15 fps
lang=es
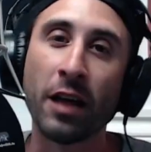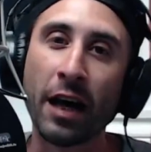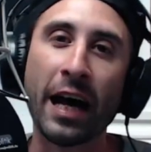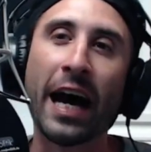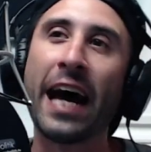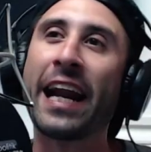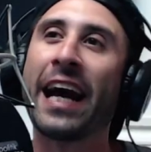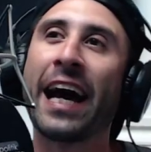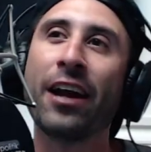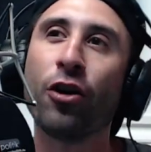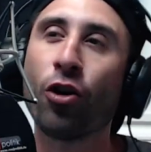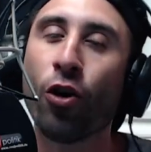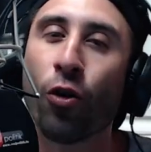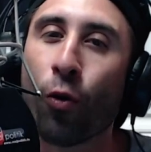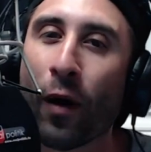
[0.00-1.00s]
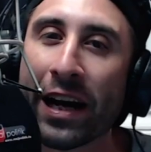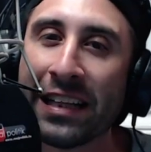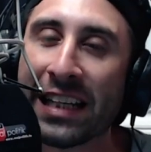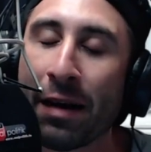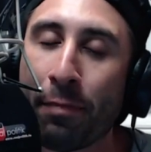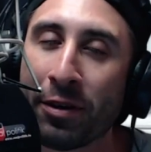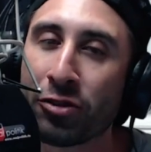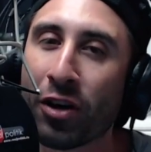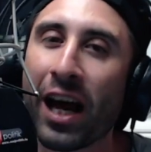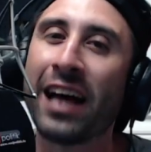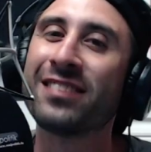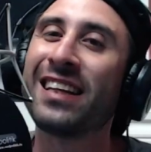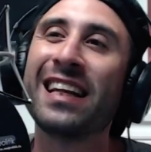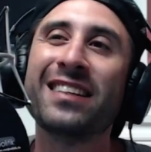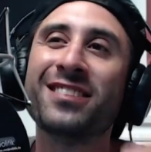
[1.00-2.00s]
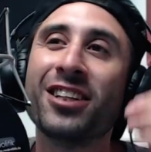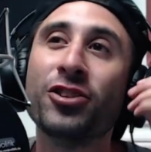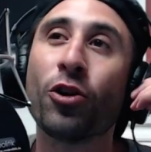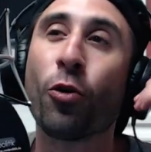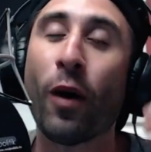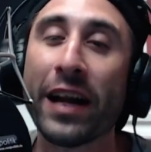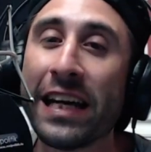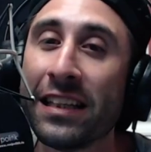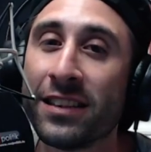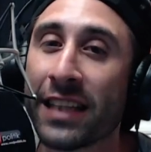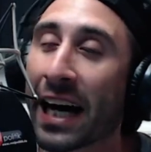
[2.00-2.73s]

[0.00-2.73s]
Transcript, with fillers: arrancaron con 40 pesos y ahora salen 140.